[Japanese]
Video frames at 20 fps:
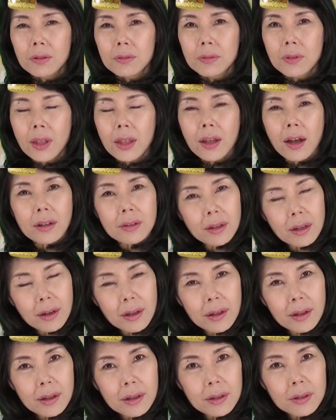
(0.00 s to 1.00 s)
でやた
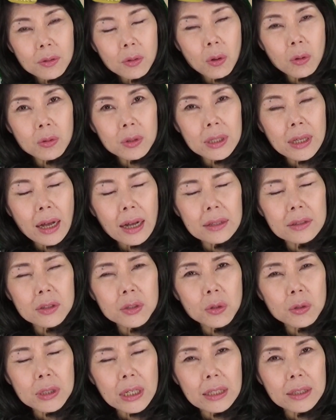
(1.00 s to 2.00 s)
ら国威
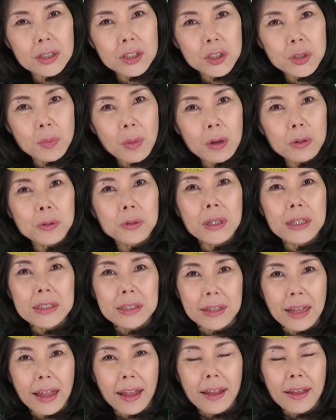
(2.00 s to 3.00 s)
発揚されてしまうとで
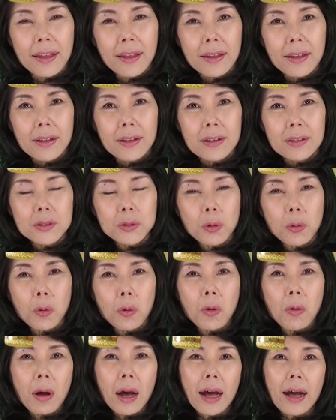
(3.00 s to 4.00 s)
すねそ
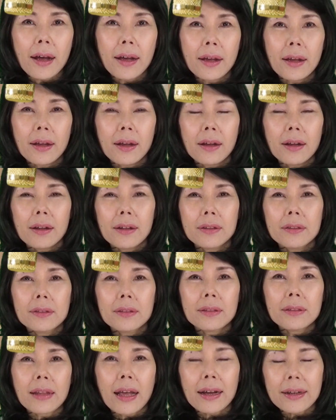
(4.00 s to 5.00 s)
こは
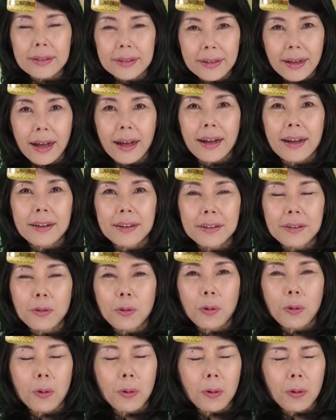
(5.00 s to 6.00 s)
なんか
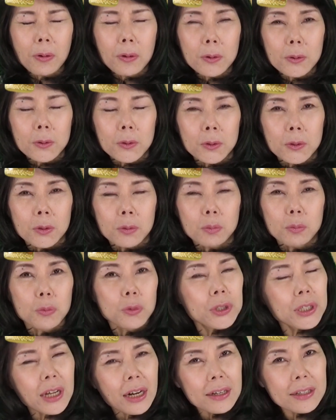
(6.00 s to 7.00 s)
こう
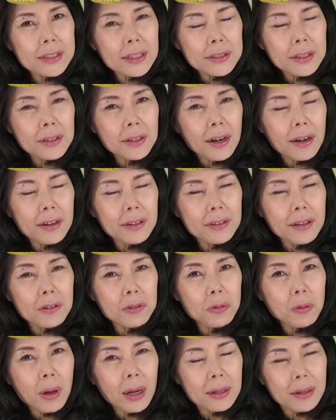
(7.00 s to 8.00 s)
無理やりさせてられて
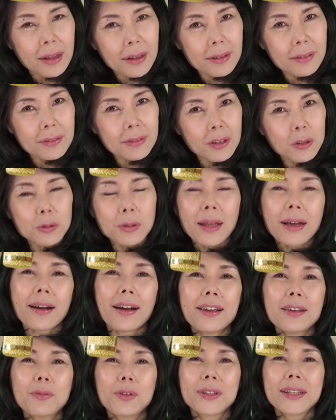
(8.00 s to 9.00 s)
るのかなっていう
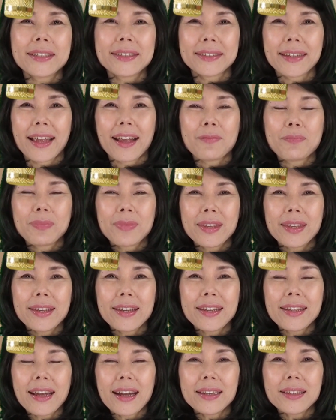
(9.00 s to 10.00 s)
疑いもですね
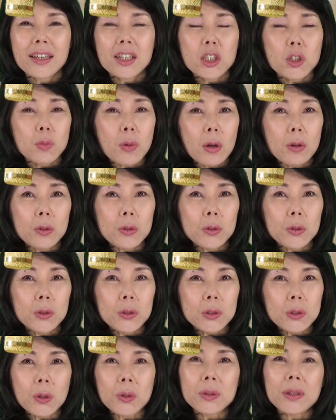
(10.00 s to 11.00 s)
抱いてしまう
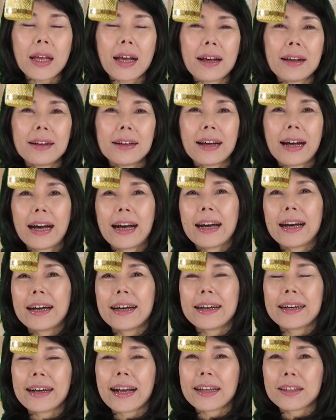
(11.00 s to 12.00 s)
そんな
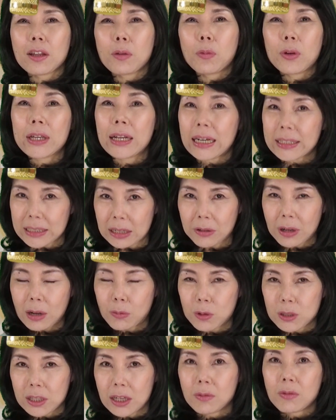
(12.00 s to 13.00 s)
あ方もいらっしゃる
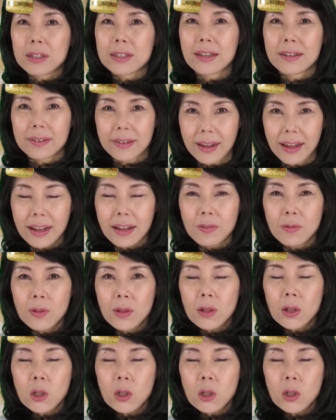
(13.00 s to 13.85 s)
かもしれませんね。